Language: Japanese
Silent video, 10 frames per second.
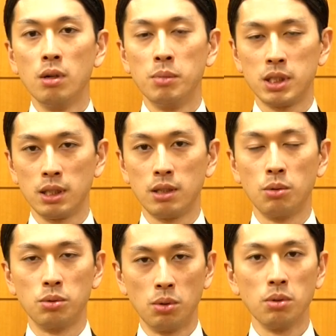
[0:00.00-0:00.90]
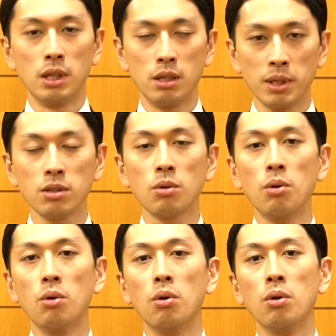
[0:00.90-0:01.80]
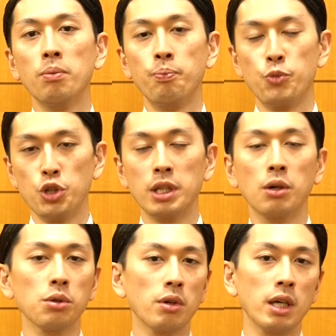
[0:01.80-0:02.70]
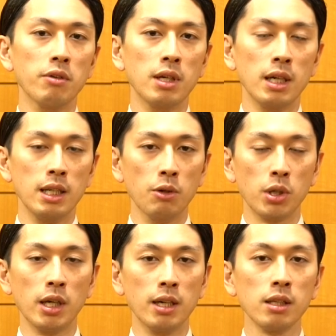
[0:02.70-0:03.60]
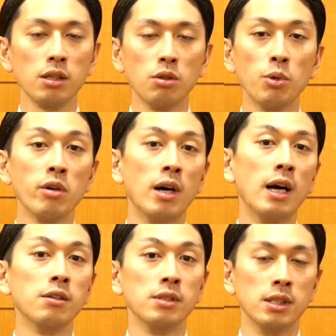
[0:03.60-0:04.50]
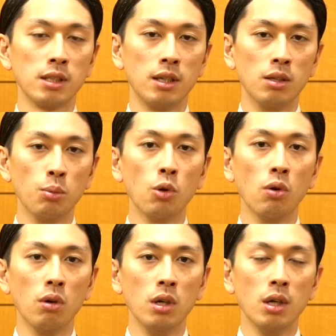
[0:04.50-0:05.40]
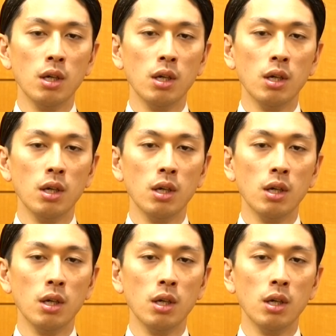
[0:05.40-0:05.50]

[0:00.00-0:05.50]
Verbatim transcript: 間違ったことなるべくこうずれたことは言わないでおきたいなっていう思いはあるんですけれども、